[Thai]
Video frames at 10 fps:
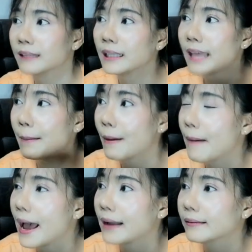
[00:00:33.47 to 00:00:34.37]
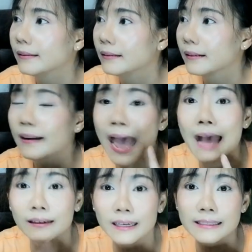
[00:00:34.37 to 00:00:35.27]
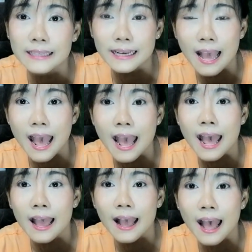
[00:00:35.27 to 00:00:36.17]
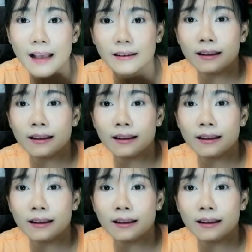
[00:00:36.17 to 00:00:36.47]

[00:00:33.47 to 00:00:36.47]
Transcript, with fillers: ตั้งแต่ประมาณกลางเดือนสิงหาค่ะ